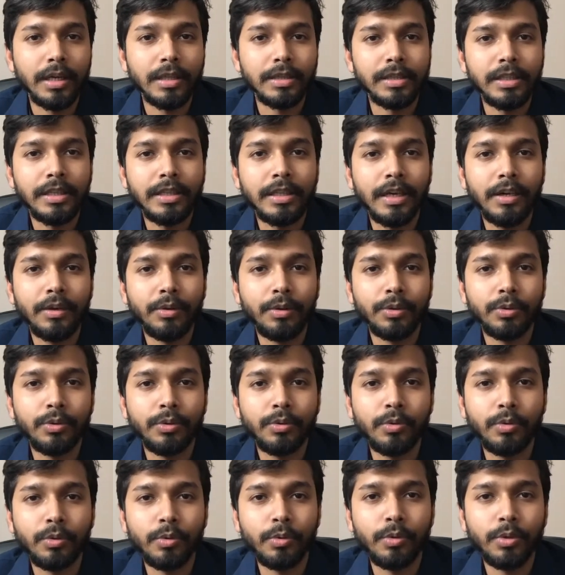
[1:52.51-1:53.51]
শিক্ষাগত
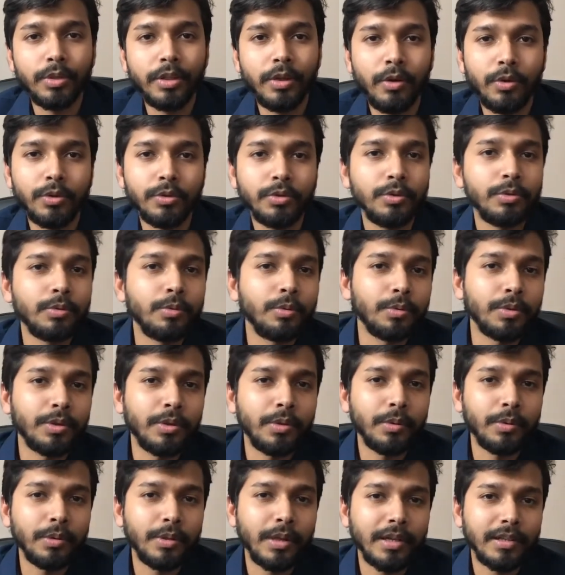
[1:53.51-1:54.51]
যোগ্যতা অর্জন করতে
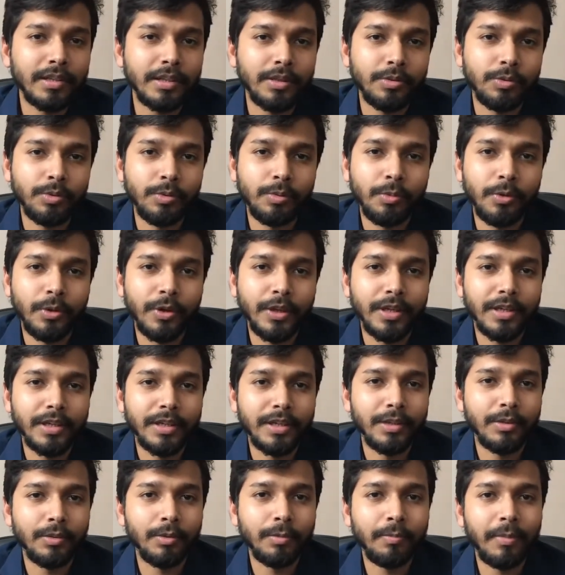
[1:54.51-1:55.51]
করতে একটা সময়
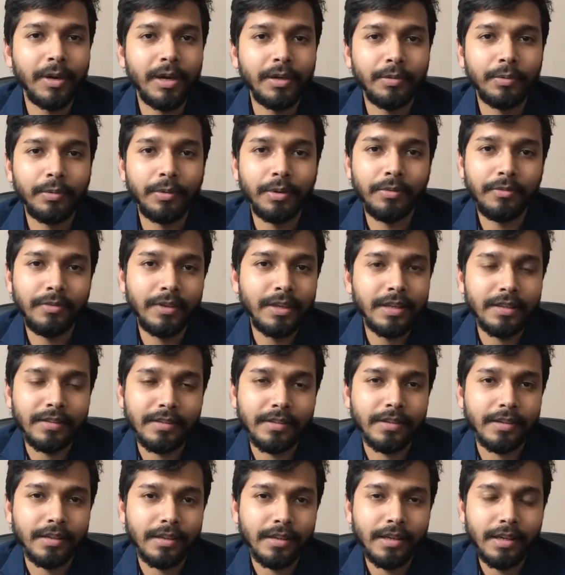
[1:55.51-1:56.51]
কিন্তু পার করে ফেলেছে